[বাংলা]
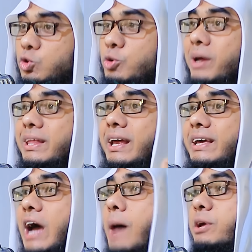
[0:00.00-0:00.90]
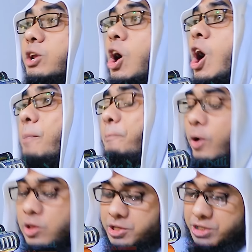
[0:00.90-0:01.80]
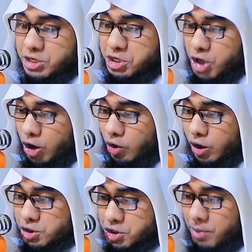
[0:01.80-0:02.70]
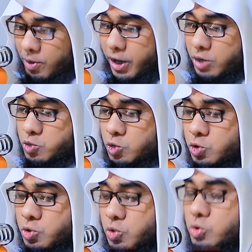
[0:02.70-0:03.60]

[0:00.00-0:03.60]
তোমাদেরকে আমি রব বলছি সকল সময় কোন